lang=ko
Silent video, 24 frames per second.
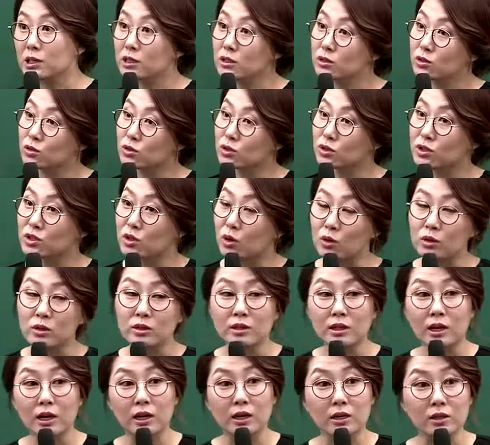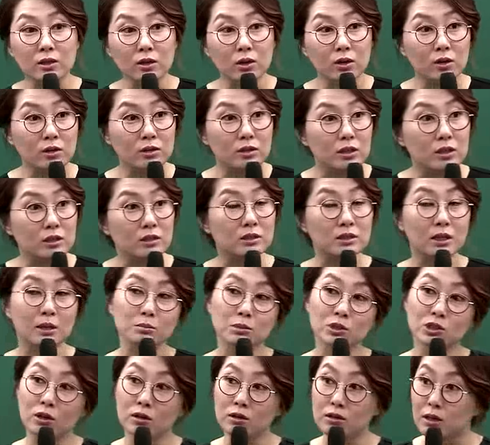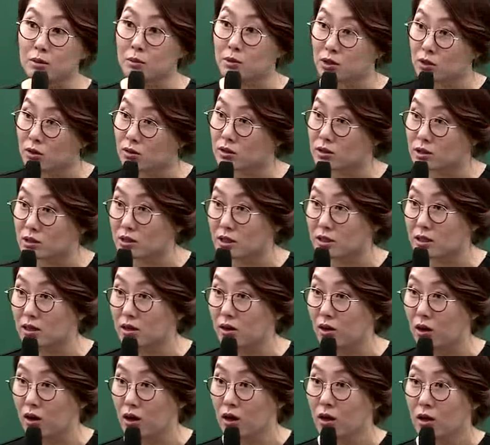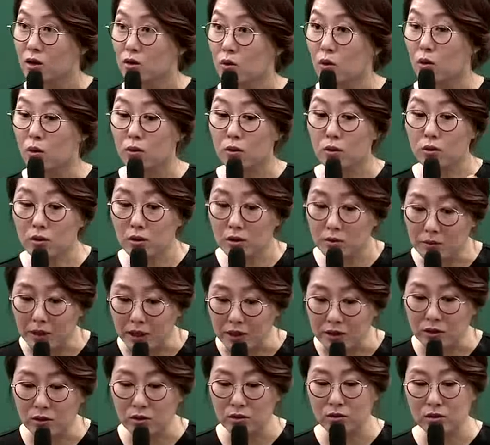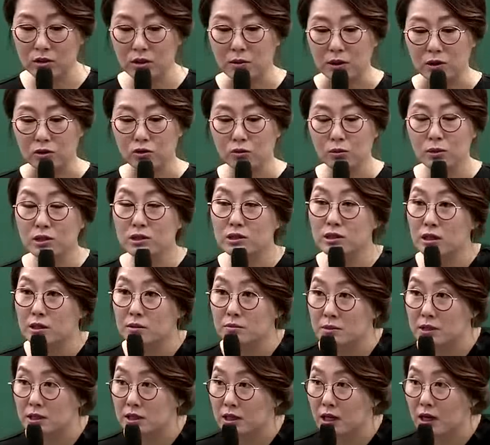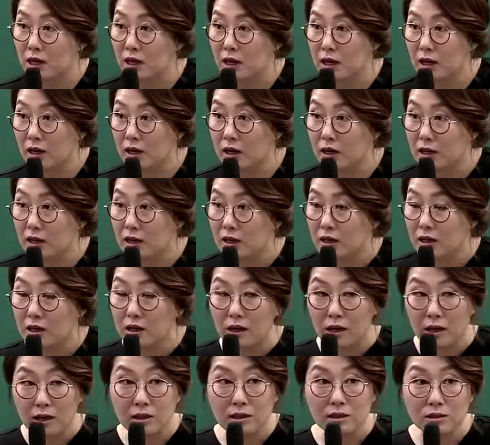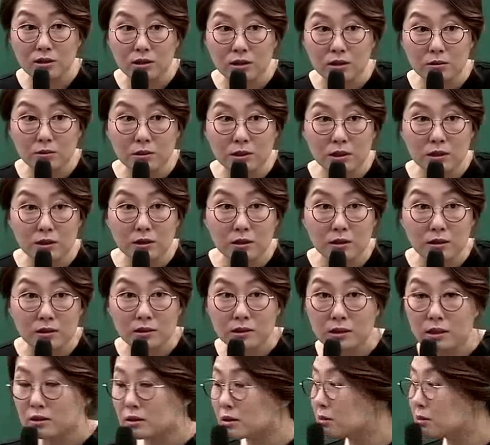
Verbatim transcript: 필수 영단어 예를 들어 삼천 개 뭐 이런 거 있잖아요. 그런 걸 만들어 놓은 게 바로 훈몽자회입니다. 알겠죠 여러분들? 자,